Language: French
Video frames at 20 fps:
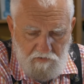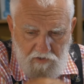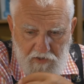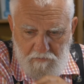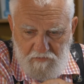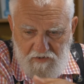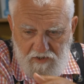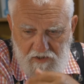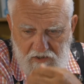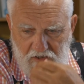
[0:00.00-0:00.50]
fait des
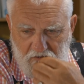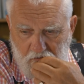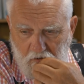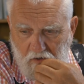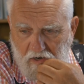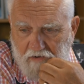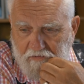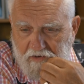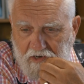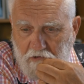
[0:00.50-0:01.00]
petites
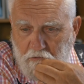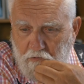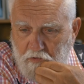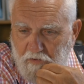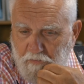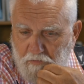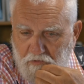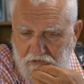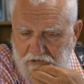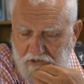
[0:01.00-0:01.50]
histoires avec
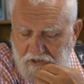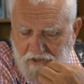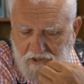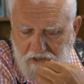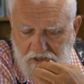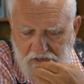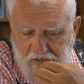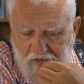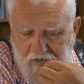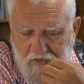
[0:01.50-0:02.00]
lui pour des
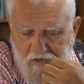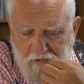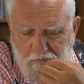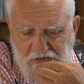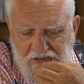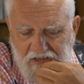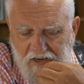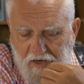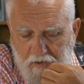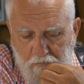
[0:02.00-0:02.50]
essais comme
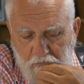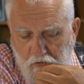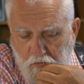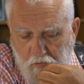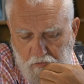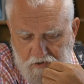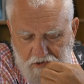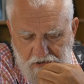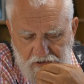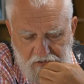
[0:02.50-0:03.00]
ça.
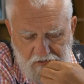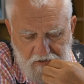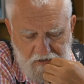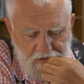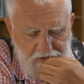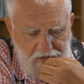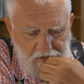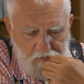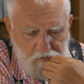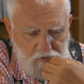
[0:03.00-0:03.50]
Bon,
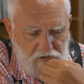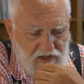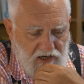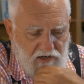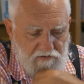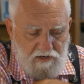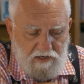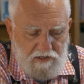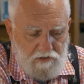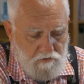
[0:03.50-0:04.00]
c'était du
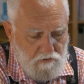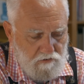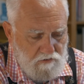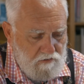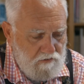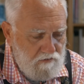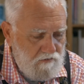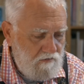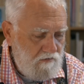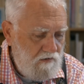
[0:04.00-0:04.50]
travail
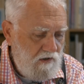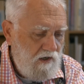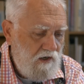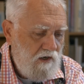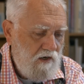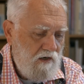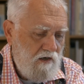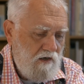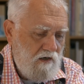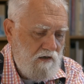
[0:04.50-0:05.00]

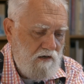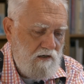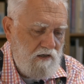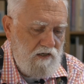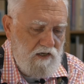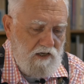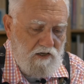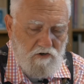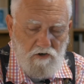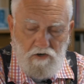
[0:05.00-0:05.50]

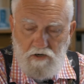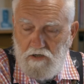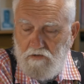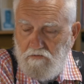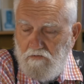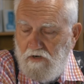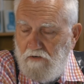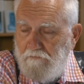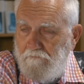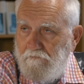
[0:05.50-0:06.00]
d'école,
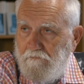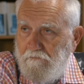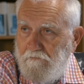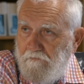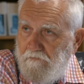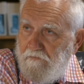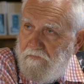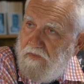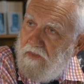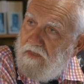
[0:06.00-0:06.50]
quoi.
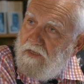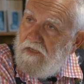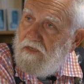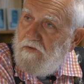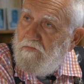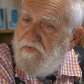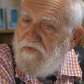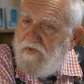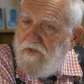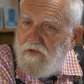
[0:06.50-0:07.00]
Et
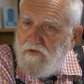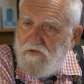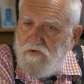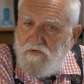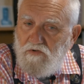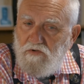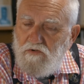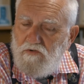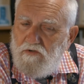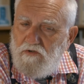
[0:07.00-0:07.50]
puis un
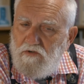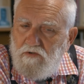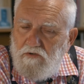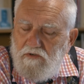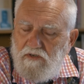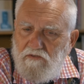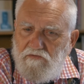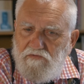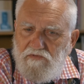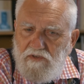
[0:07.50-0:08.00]
jour, euh,
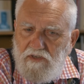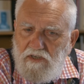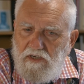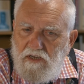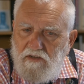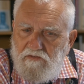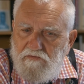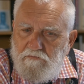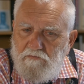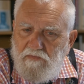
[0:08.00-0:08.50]
on a fait,
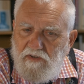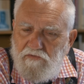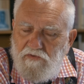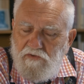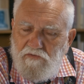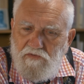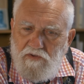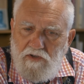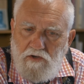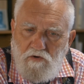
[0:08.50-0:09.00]
il m'a fait
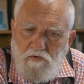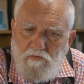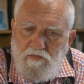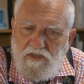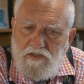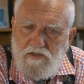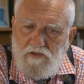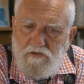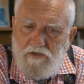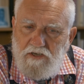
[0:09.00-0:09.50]
faire
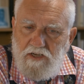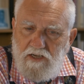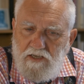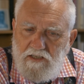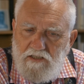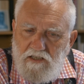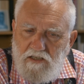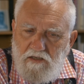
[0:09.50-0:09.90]
Robinsonade